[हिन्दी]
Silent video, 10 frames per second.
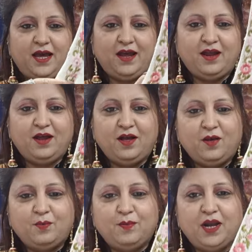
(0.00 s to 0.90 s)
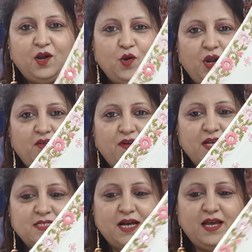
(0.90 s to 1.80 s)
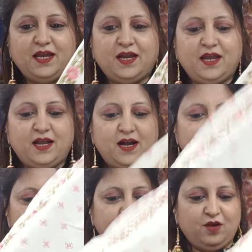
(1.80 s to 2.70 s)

है बिल्कुल वैसा ही रहेगा